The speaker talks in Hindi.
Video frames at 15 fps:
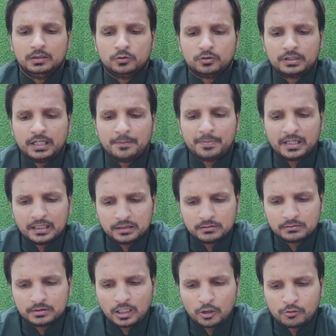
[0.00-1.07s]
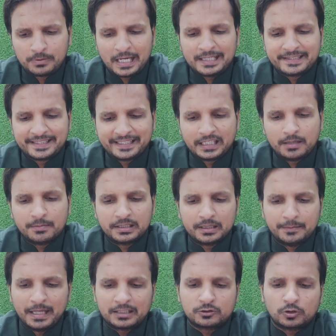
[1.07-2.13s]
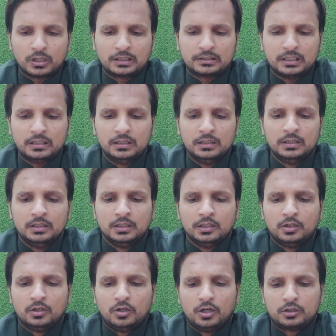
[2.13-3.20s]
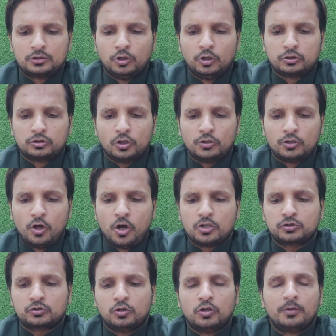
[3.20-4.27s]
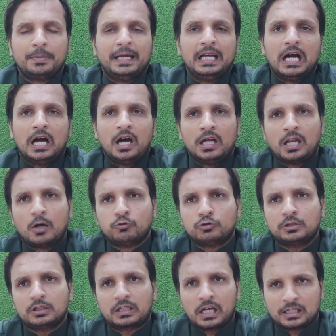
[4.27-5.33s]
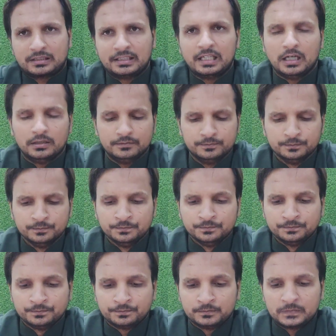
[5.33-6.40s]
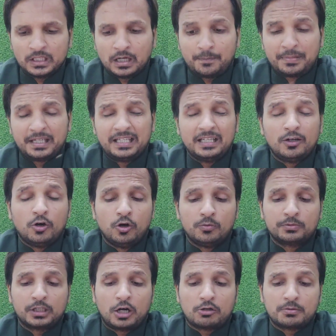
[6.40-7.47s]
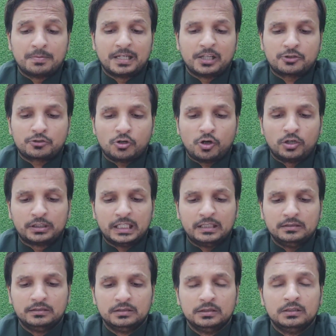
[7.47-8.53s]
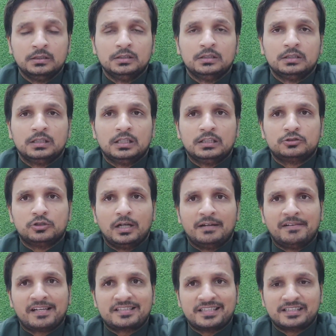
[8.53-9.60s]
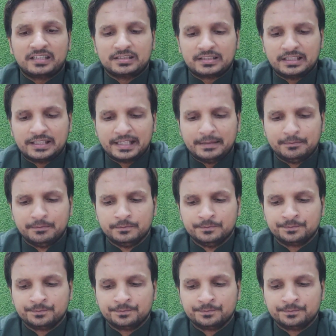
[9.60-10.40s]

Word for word: उनके अपने ग्राउंड एंटीगा में ये मैच हो रहा था और 209 स्कोर पे ऑल आउट कर दिया अपने होम ग्राउंड बड़े स्ट्रॉन्ग है जो है वेस्ट इंडीज़ की टीम